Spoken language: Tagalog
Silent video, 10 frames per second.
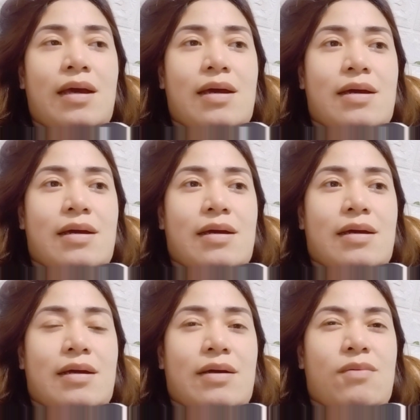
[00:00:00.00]

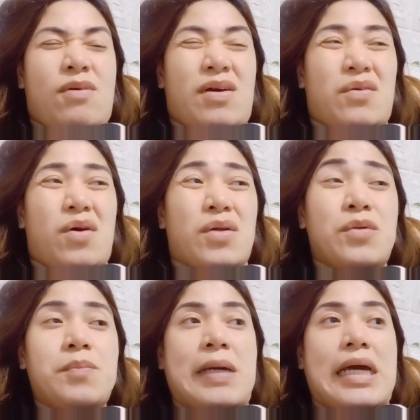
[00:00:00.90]
Uh, kung
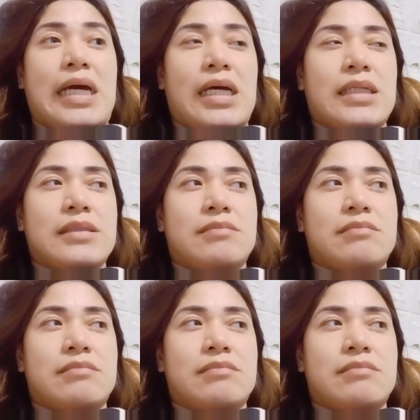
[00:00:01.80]
ano-ano pa.